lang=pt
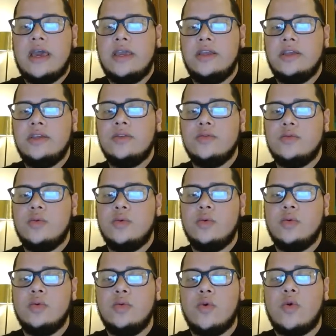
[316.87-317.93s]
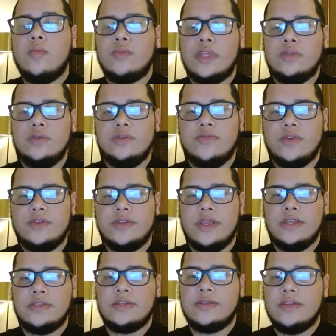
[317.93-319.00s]
aí do, no computador de
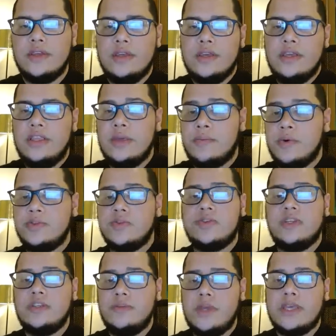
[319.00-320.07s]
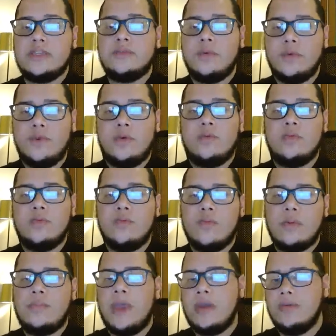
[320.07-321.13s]
vocês. E depois vocês me respondam
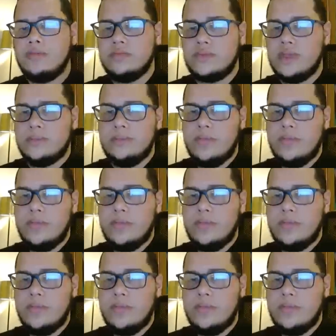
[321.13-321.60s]
uma pergunta.